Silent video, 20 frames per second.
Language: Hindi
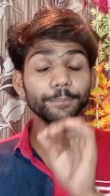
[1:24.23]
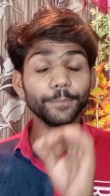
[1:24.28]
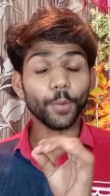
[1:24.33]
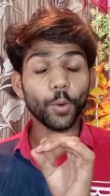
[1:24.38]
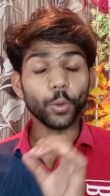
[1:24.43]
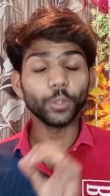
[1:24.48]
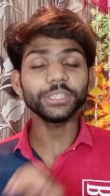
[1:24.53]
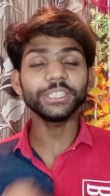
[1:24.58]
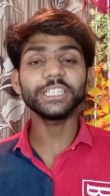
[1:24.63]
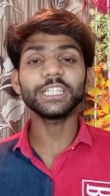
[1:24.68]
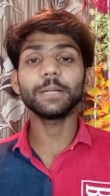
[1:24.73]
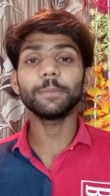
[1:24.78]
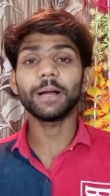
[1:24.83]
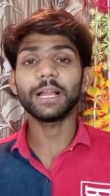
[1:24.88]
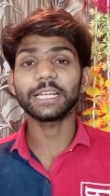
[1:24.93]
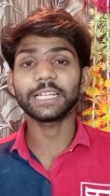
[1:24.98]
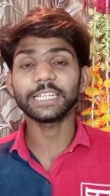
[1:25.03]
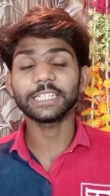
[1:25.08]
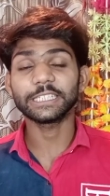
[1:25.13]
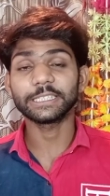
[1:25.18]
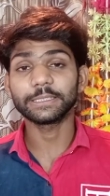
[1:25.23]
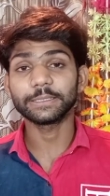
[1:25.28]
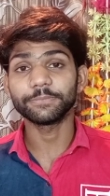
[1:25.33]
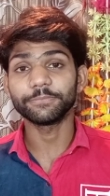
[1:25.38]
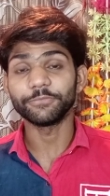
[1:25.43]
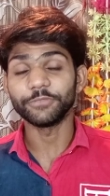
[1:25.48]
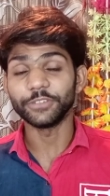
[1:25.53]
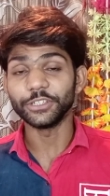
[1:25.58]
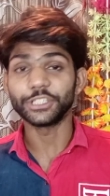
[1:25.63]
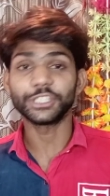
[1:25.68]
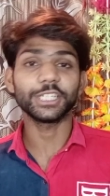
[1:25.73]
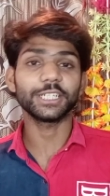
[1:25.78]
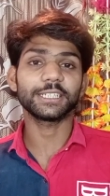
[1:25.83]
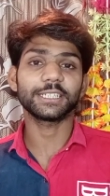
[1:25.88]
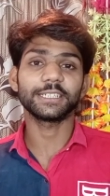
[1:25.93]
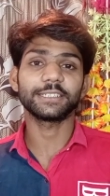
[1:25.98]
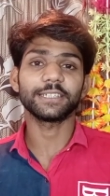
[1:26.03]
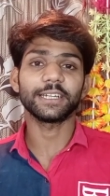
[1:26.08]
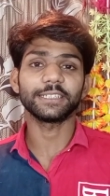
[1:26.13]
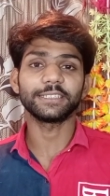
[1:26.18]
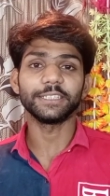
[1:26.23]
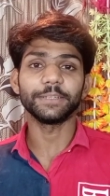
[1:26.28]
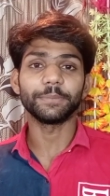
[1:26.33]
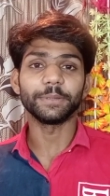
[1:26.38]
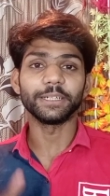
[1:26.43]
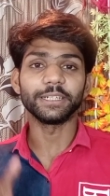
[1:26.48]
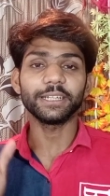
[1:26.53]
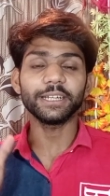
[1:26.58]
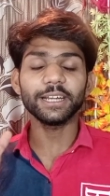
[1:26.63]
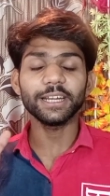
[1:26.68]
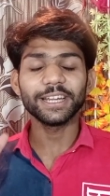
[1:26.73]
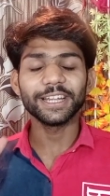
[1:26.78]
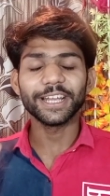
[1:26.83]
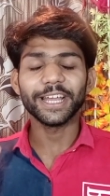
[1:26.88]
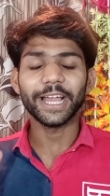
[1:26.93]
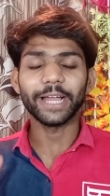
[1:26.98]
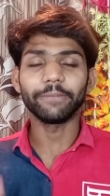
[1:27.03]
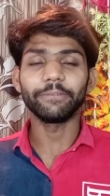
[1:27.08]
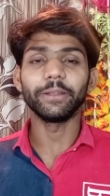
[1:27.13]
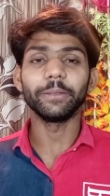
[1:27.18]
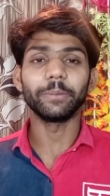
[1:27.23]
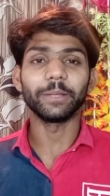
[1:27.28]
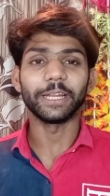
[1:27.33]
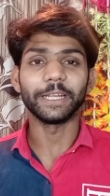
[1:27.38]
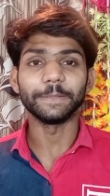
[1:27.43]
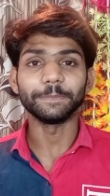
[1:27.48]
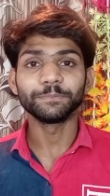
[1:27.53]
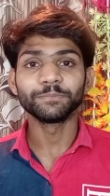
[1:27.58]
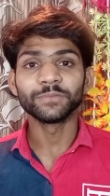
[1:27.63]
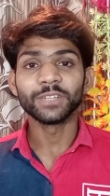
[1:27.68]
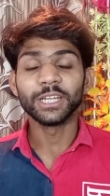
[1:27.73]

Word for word: बहुत ही कमाल के फीचर्स के साथ ये प्रिंटर अवेलेबल है